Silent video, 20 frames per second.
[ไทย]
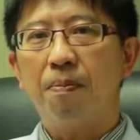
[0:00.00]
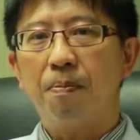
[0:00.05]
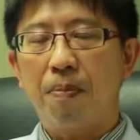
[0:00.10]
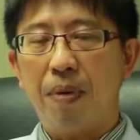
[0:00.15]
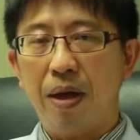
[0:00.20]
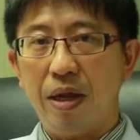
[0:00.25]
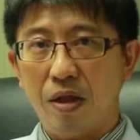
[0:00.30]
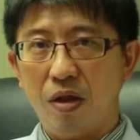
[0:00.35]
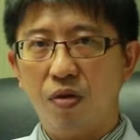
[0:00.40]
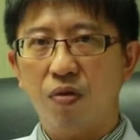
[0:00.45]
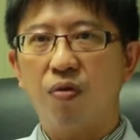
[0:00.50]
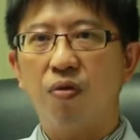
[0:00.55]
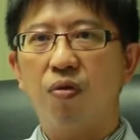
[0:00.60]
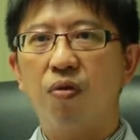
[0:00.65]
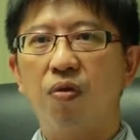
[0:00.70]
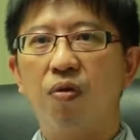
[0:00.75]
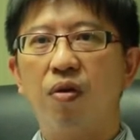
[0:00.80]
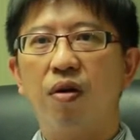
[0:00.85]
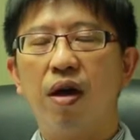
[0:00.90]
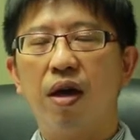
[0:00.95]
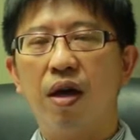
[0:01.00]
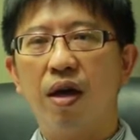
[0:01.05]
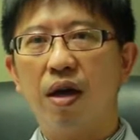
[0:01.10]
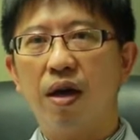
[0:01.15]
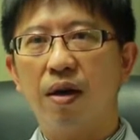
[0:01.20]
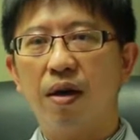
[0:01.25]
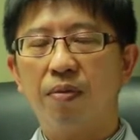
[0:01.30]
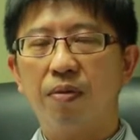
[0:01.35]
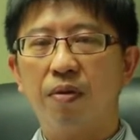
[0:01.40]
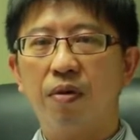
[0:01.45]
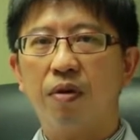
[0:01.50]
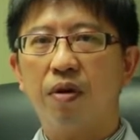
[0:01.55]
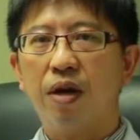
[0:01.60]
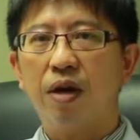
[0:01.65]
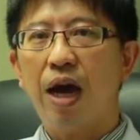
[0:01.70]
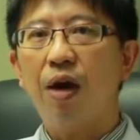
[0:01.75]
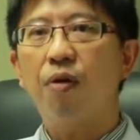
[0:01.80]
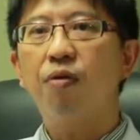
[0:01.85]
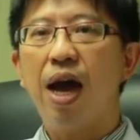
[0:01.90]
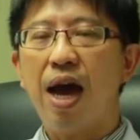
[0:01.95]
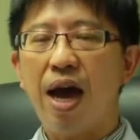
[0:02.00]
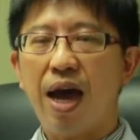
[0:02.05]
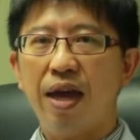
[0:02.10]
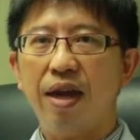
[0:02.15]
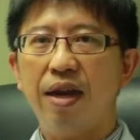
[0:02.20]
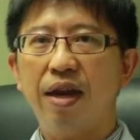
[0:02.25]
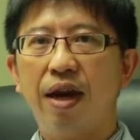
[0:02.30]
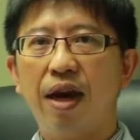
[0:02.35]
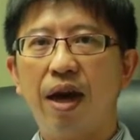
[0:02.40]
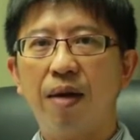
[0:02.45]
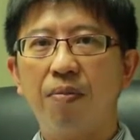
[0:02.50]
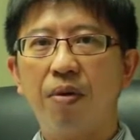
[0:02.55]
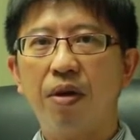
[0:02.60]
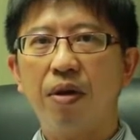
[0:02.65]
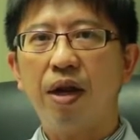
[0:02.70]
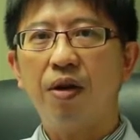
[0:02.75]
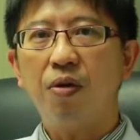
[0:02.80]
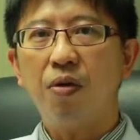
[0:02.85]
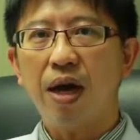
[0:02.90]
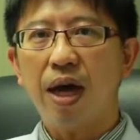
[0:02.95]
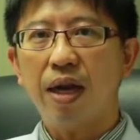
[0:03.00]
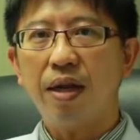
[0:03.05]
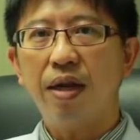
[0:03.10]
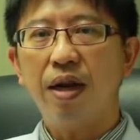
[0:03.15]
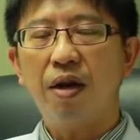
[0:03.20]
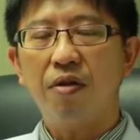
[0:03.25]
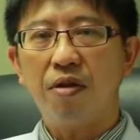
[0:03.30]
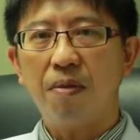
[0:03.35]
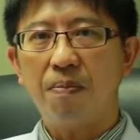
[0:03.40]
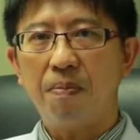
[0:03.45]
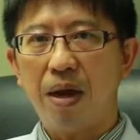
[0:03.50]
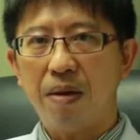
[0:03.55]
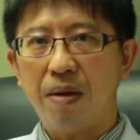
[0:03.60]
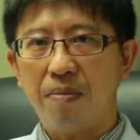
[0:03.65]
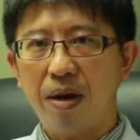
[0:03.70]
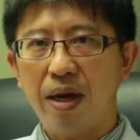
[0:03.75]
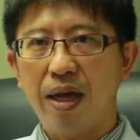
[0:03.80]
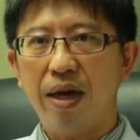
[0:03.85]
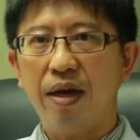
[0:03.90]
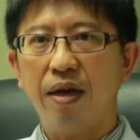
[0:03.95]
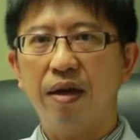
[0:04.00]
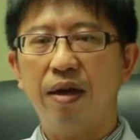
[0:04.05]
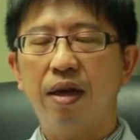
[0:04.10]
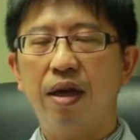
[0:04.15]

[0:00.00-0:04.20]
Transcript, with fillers: ประสู่เราได้นะครับ เพราะฉะนั้นโอกาสที่เราจะเป็นมะเร็ง